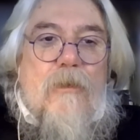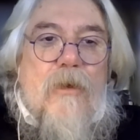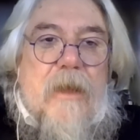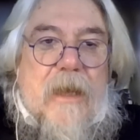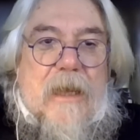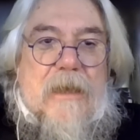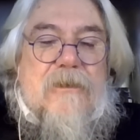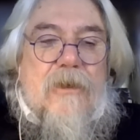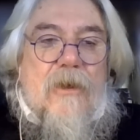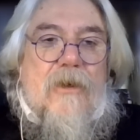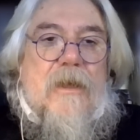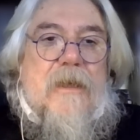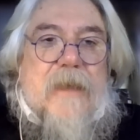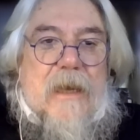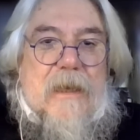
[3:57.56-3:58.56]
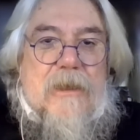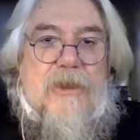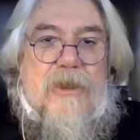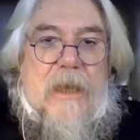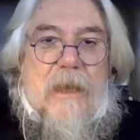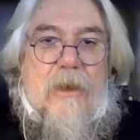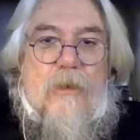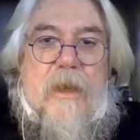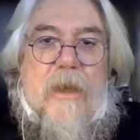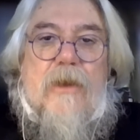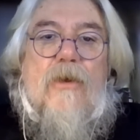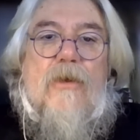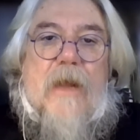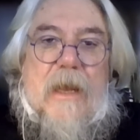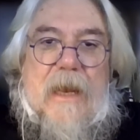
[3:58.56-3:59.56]
comunicazione tra le cellule,
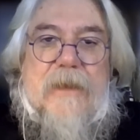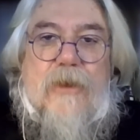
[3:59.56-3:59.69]
non